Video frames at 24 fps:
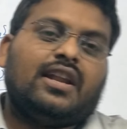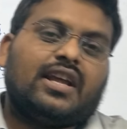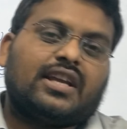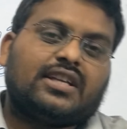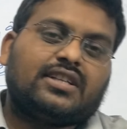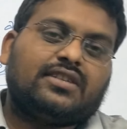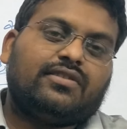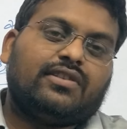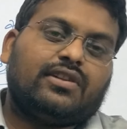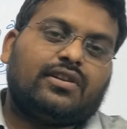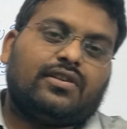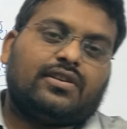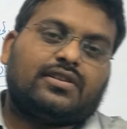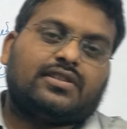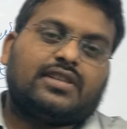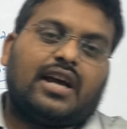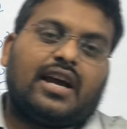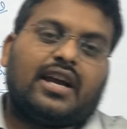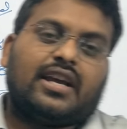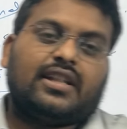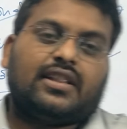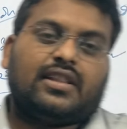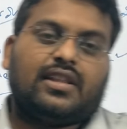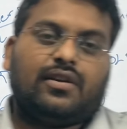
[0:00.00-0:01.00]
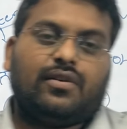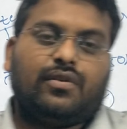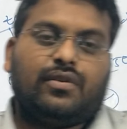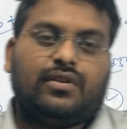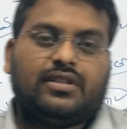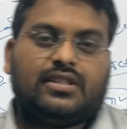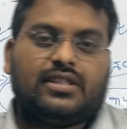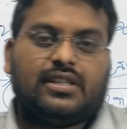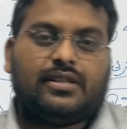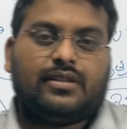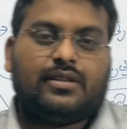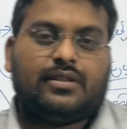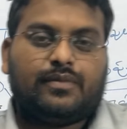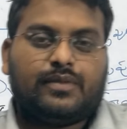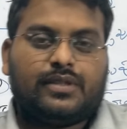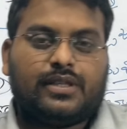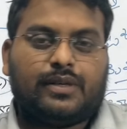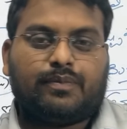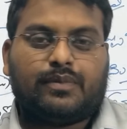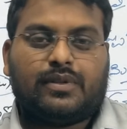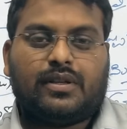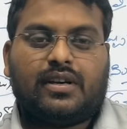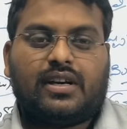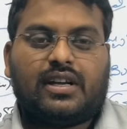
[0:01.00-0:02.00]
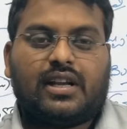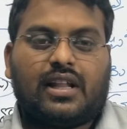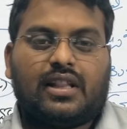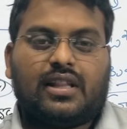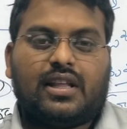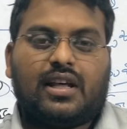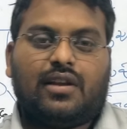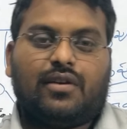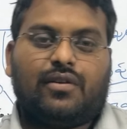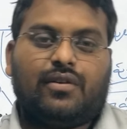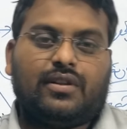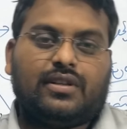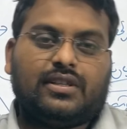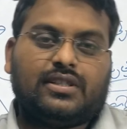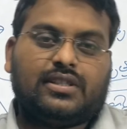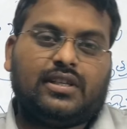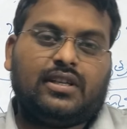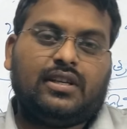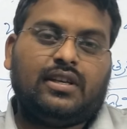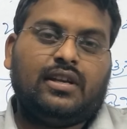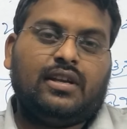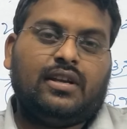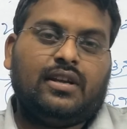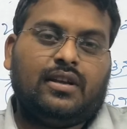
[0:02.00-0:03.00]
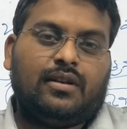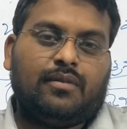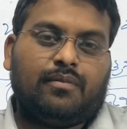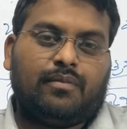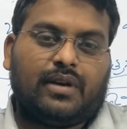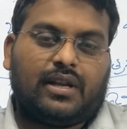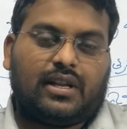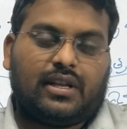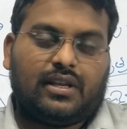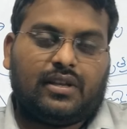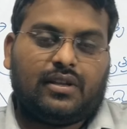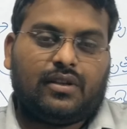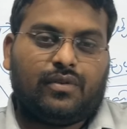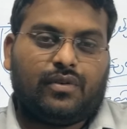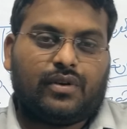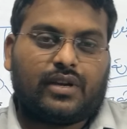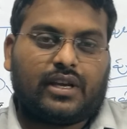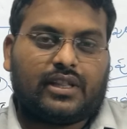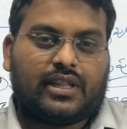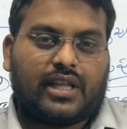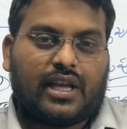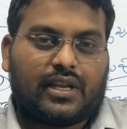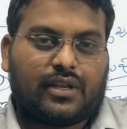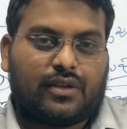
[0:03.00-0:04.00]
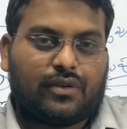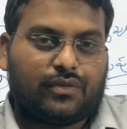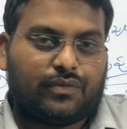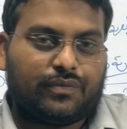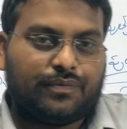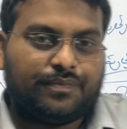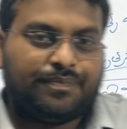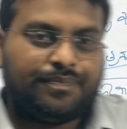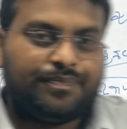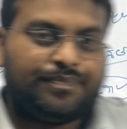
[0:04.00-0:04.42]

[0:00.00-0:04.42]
నెక్స్ట్ వీడియో సాహిత్యం గురించి చెప్తాం గ్రంథాల గురించి మరి ఓకే థ్యాంక్ యూ